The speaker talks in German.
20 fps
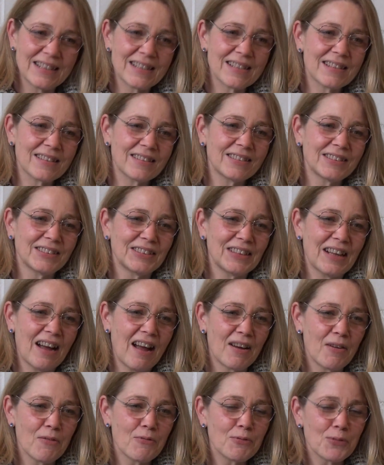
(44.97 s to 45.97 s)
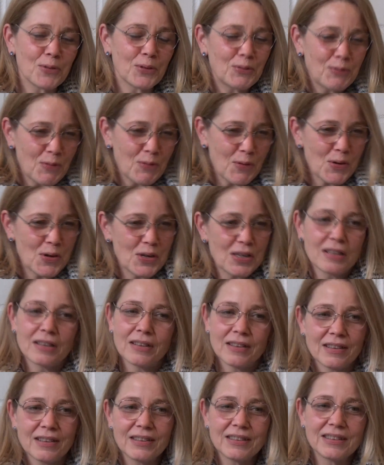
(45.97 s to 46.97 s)
ist äh, eingeführt
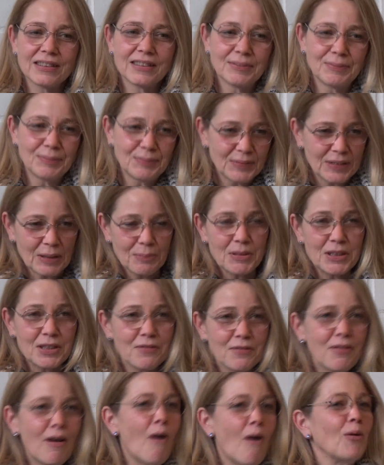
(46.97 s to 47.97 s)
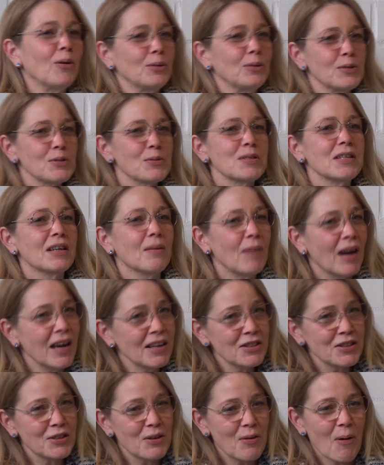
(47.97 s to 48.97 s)
worden, ähm, damit die Frauen zu ihrem
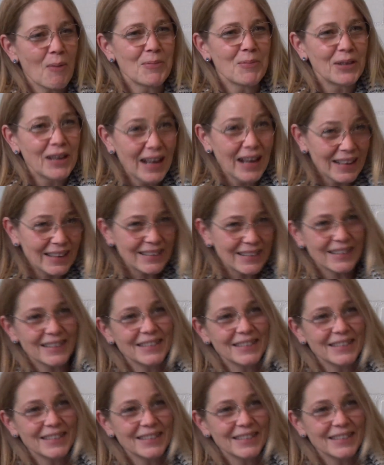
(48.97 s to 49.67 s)
Recht kommen halt,